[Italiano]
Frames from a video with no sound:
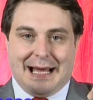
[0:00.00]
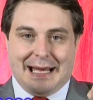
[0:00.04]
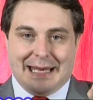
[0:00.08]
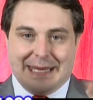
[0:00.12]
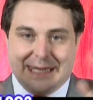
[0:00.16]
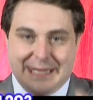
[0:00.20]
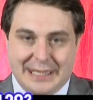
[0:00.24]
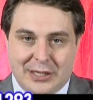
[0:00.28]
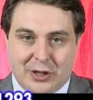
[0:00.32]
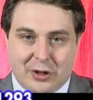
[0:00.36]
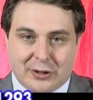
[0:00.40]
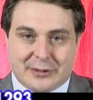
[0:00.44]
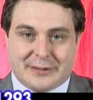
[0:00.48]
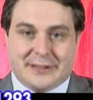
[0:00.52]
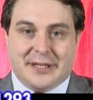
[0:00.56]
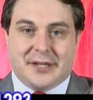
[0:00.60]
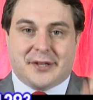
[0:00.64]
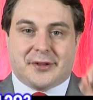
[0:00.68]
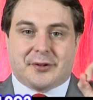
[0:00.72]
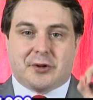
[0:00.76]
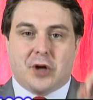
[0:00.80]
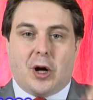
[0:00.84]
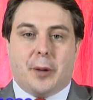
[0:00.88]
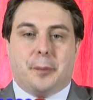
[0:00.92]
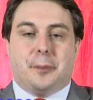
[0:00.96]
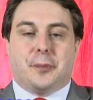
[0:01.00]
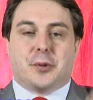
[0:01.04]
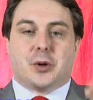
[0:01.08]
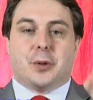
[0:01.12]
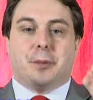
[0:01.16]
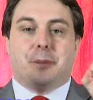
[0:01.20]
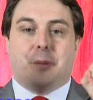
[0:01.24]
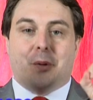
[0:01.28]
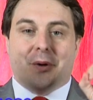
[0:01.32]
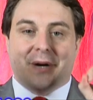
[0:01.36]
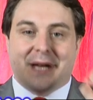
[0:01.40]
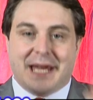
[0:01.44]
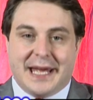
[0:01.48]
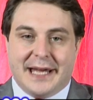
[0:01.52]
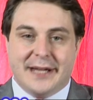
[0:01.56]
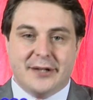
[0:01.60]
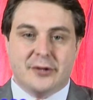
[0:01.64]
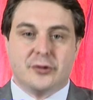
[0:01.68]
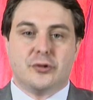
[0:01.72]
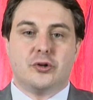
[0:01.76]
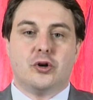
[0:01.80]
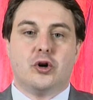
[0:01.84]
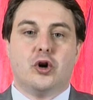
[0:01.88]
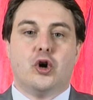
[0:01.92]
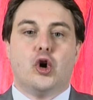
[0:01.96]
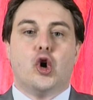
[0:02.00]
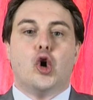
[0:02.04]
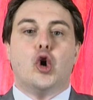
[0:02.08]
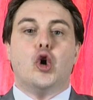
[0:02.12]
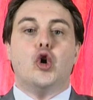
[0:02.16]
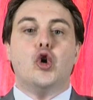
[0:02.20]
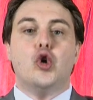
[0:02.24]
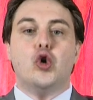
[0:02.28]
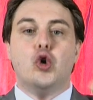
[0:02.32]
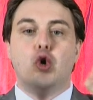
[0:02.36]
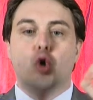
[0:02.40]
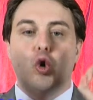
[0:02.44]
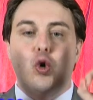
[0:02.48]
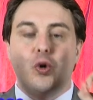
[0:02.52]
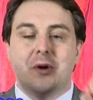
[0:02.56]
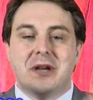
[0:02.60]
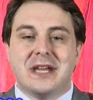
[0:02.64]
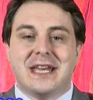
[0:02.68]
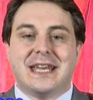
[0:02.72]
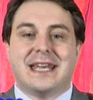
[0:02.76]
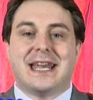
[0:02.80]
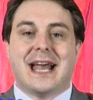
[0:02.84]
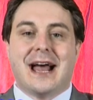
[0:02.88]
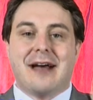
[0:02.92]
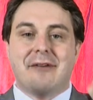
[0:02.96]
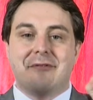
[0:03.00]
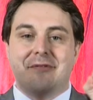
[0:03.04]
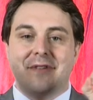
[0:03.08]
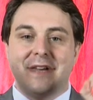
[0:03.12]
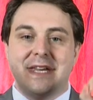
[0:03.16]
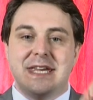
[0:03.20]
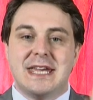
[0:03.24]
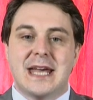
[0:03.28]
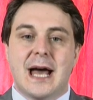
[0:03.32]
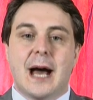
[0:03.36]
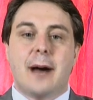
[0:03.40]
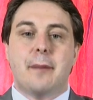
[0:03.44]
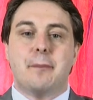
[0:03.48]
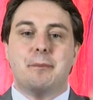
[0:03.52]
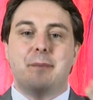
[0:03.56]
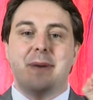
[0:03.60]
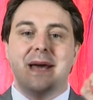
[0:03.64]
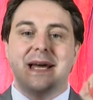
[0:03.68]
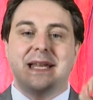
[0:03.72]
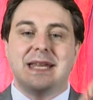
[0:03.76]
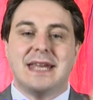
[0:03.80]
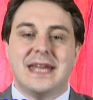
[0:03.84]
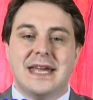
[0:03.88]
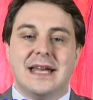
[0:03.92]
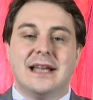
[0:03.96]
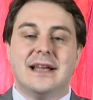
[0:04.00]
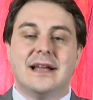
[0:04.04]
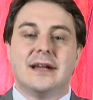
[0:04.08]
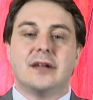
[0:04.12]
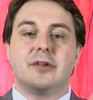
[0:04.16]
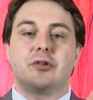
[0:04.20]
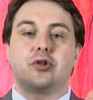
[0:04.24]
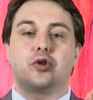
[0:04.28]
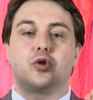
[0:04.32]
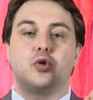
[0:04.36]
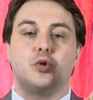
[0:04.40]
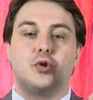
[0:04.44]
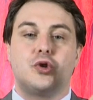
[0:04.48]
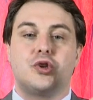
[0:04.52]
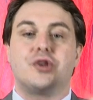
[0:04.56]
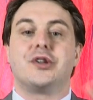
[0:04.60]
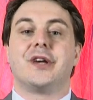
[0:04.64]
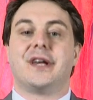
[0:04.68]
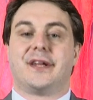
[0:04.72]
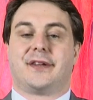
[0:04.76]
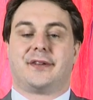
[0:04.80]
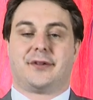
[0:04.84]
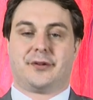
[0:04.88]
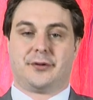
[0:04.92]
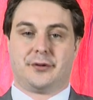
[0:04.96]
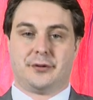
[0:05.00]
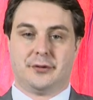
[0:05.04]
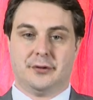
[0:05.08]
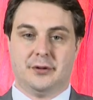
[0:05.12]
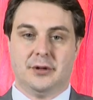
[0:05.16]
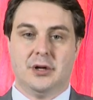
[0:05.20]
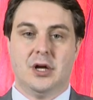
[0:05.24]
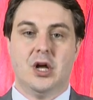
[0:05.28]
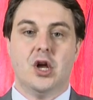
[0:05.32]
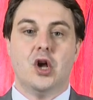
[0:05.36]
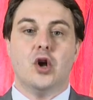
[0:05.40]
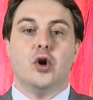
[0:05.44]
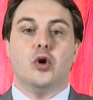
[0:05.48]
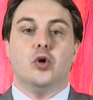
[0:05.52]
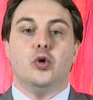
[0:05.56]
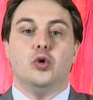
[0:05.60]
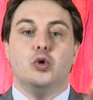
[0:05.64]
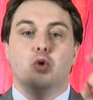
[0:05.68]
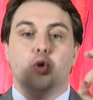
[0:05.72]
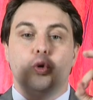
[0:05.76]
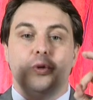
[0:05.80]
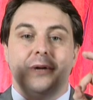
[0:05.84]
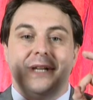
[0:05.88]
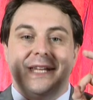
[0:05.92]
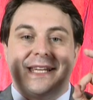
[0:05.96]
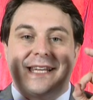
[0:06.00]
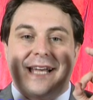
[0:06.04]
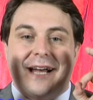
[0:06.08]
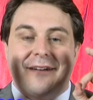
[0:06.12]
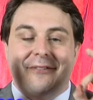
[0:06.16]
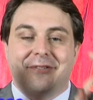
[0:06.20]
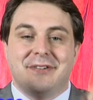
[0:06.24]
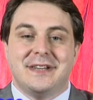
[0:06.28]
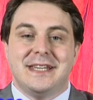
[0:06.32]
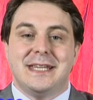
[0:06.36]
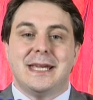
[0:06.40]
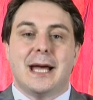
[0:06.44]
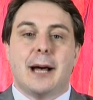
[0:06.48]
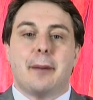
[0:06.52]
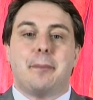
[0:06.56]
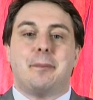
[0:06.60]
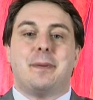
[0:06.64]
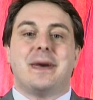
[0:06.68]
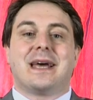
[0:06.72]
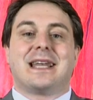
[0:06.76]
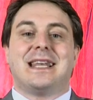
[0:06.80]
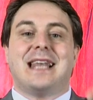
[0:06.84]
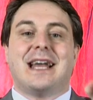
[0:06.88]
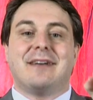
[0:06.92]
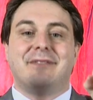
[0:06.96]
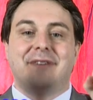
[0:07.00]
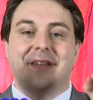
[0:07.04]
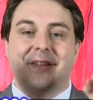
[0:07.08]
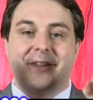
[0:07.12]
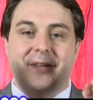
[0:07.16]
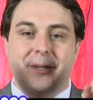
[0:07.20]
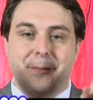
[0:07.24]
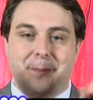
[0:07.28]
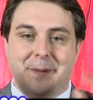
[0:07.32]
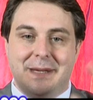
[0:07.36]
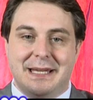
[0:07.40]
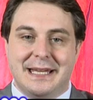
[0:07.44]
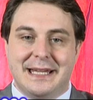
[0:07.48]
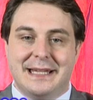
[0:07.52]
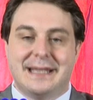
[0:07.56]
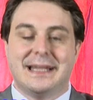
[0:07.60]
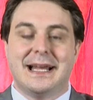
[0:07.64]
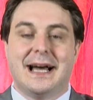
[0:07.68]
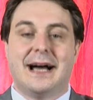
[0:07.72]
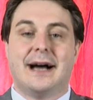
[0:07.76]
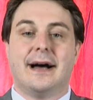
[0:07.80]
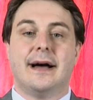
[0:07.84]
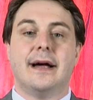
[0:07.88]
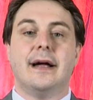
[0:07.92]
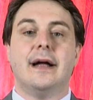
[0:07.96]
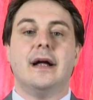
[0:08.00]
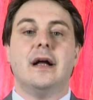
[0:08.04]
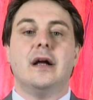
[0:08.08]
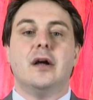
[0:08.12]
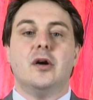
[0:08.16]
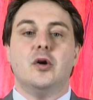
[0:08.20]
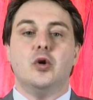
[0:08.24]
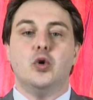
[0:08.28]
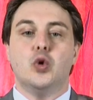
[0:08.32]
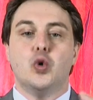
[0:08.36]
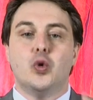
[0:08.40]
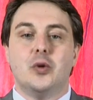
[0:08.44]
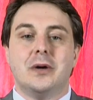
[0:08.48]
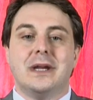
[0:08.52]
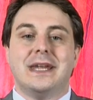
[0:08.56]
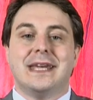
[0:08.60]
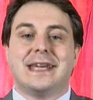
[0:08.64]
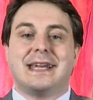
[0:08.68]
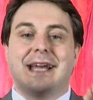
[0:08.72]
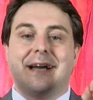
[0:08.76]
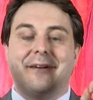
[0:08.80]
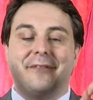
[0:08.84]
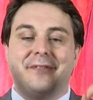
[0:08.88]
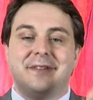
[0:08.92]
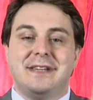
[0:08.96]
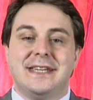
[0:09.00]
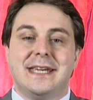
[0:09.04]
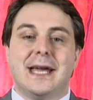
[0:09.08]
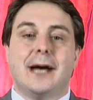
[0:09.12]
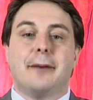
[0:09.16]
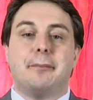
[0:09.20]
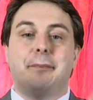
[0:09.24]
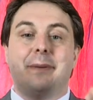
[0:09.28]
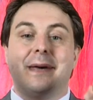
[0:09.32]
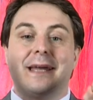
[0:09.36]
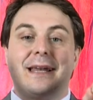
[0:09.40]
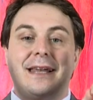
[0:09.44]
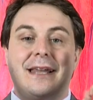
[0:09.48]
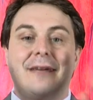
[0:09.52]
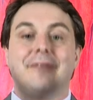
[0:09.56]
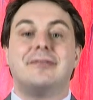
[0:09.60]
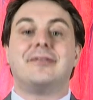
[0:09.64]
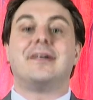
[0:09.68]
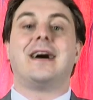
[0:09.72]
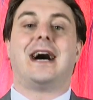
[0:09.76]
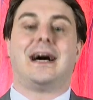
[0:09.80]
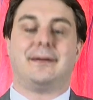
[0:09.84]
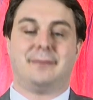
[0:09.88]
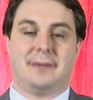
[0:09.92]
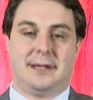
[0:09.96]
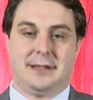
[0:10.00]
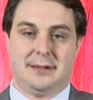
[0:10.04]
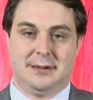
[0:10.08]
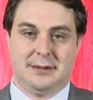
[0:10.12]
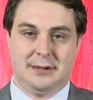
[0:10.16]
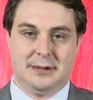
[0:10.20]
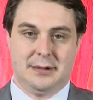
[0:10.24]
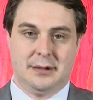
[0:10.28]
Io ti sto proponendo l'unica via per il successo, l'unica via per la visibilità, l'unica via per la fama.